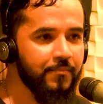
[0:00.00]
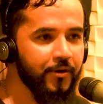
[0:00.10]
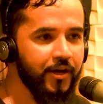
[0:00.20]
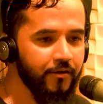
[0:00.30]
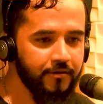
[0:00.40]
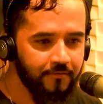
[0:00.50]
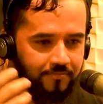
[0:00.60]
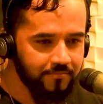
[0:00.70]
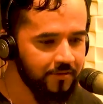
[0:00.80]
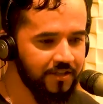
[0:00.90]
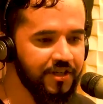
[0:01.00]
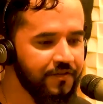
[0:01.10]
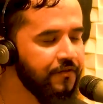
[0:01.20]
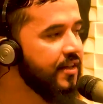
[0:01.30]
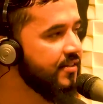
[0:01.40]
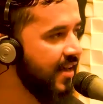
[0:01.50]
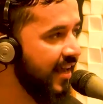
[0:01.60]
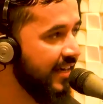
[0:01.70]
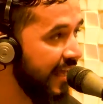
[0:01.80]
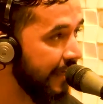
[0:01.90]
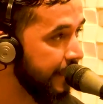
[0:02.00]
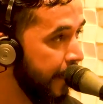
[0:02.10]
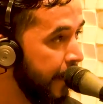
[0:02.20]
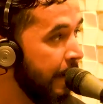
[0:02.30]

Porque eu não, nunca tinha vivido essa realidade.